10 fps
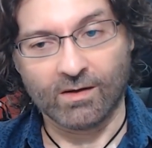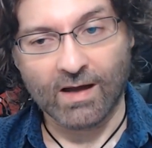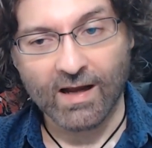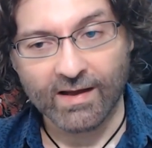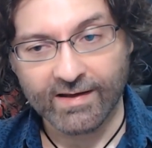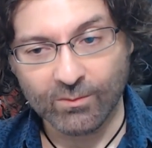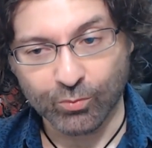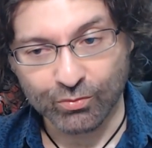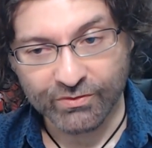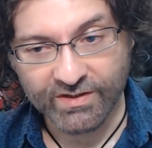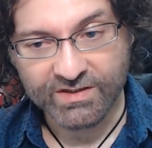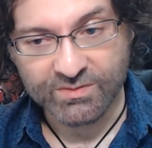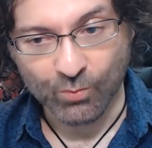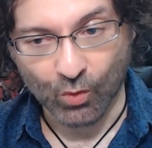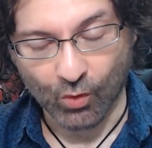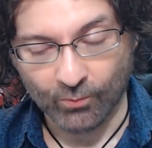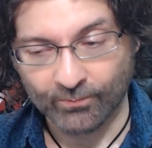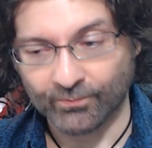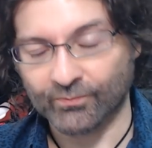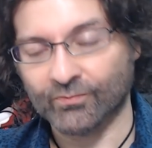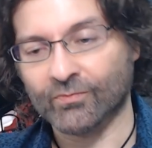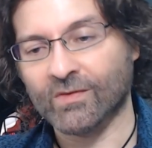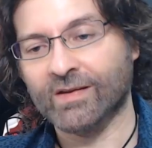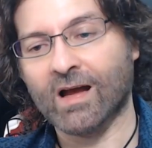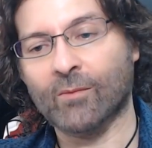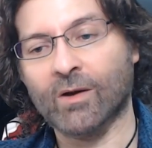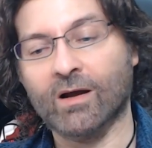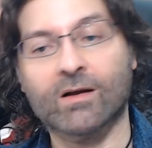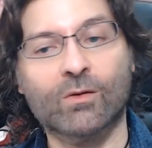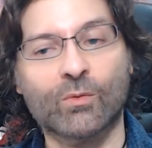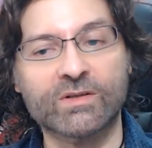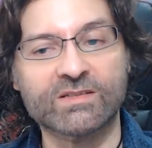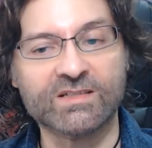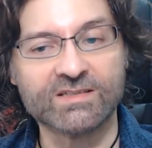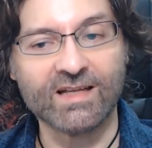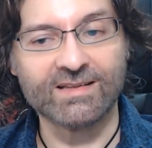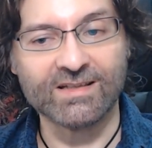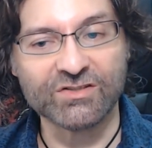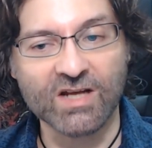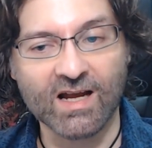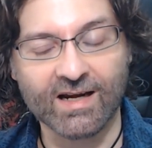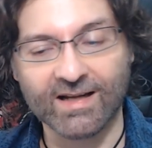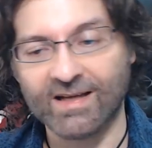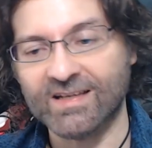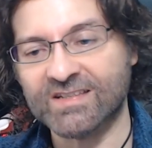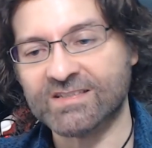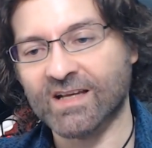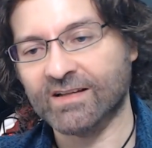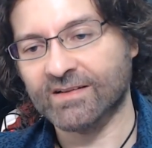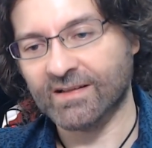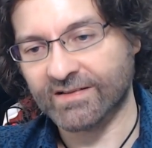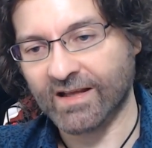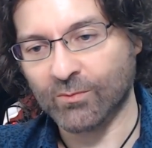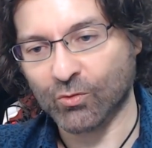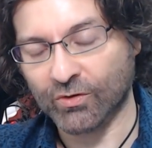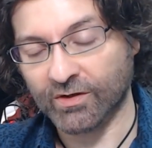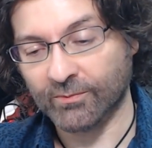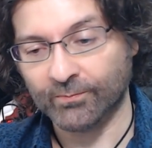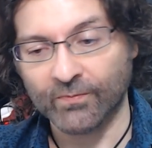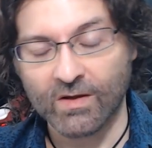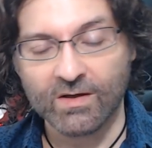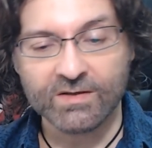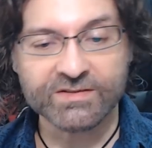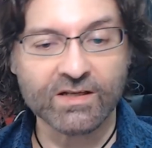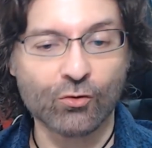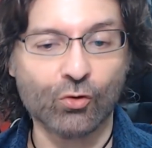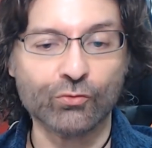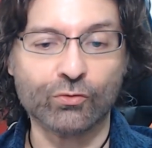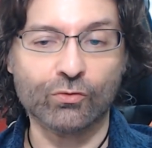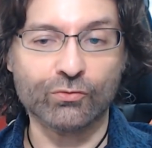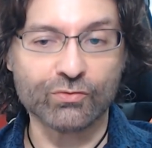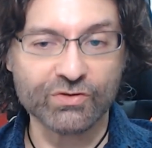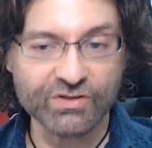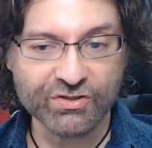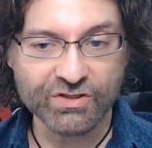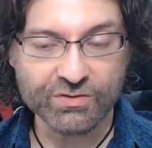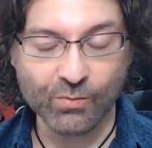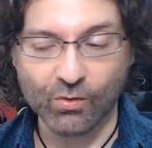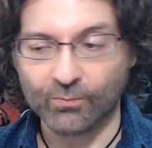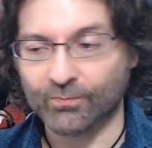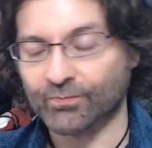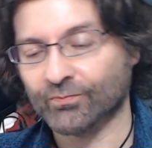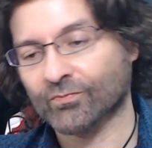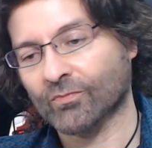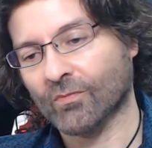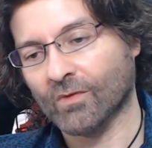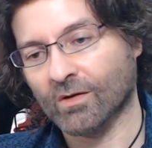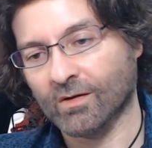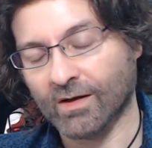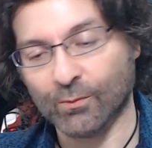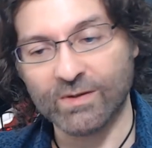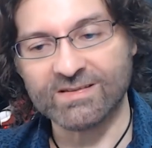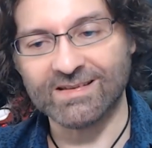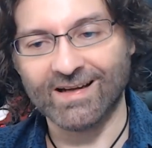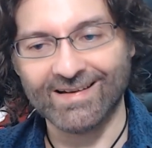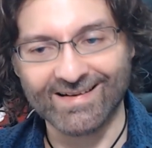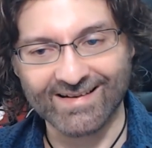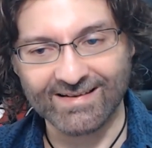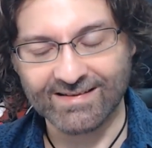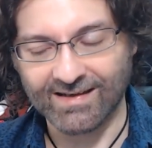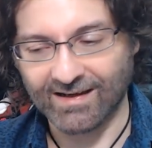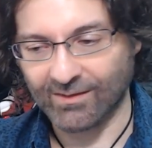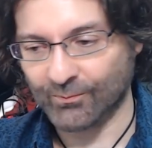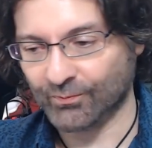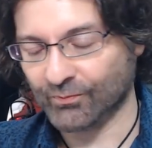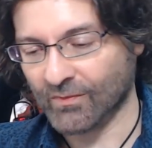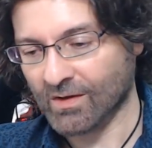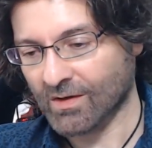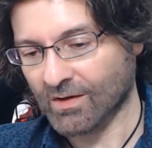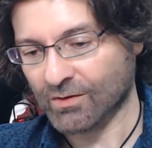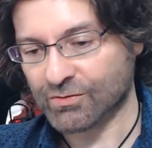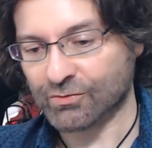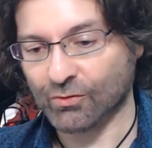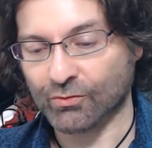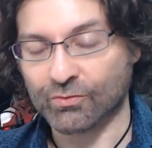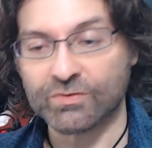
anche il buddismo chiama questi sette chakra i sette demoni secondo lo gnosticismo e questa è la realtà sono